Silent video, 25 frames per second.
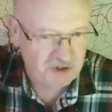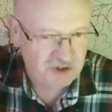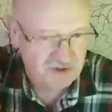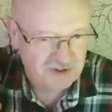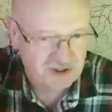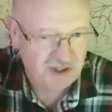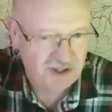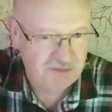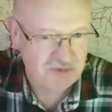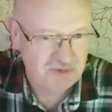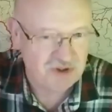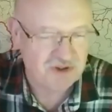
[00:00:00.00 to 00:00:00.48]
z
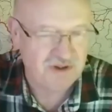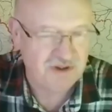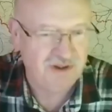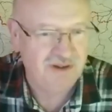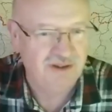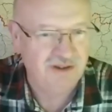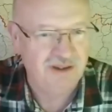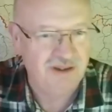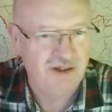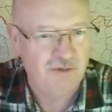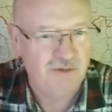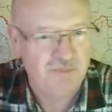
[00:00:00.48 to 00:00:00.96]
kimś,
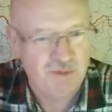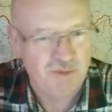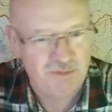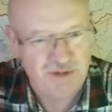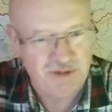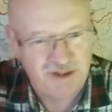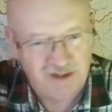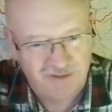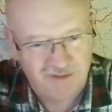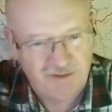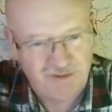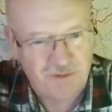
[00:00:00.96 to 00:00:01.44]
e, nie
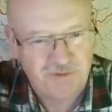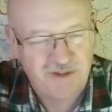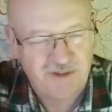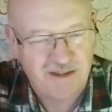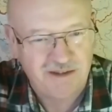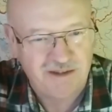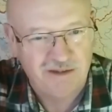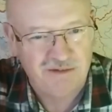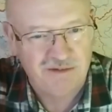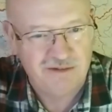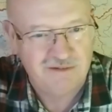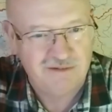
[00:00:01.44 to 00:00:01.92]
opublikował
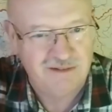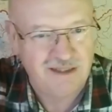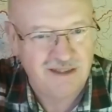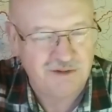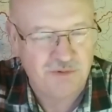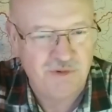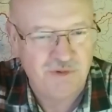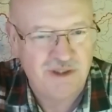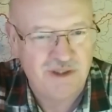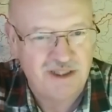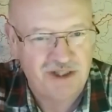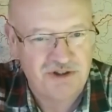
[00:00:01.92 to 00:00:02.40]
wtedy na
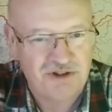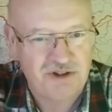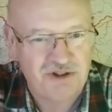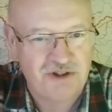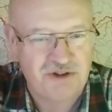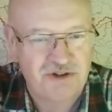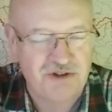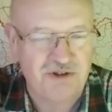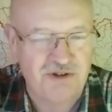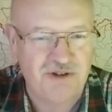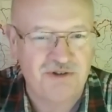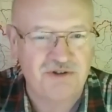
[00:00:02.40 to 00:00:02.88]
Twitterze
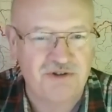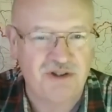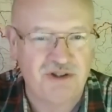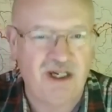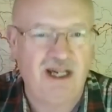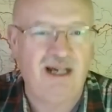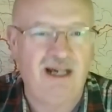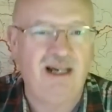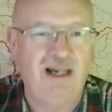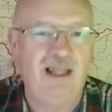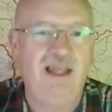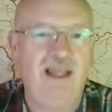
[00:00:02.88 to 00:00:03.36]
czy coś,
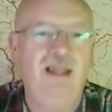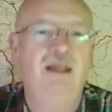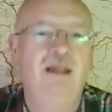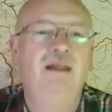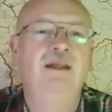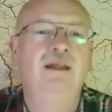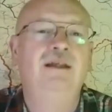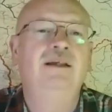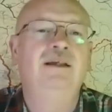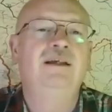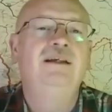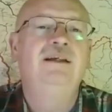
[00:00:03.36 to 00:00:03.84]
ale
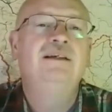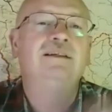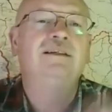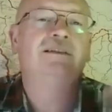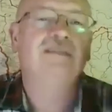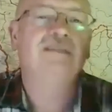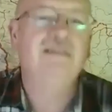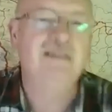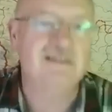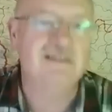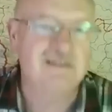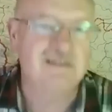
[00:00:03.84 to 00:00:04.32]

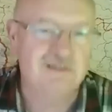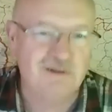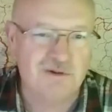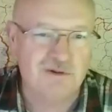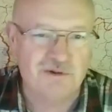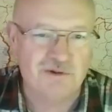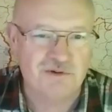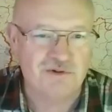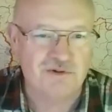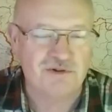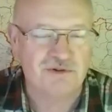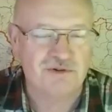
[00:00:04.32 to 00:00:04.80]
jest to
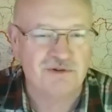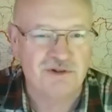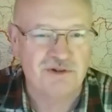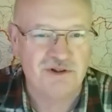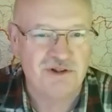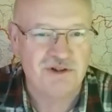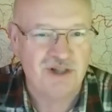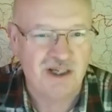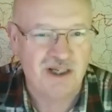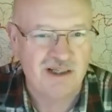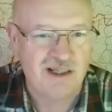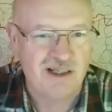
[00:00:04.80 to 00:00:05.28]
już
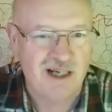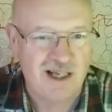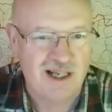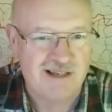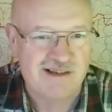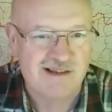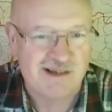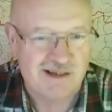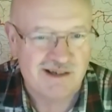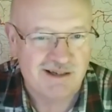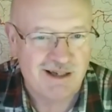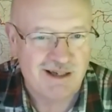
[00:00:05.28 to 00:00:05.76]
dzisiaj
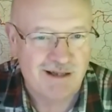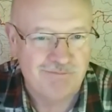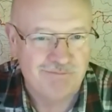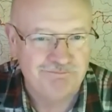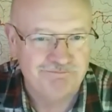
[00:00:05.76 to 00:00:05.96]
klasyka.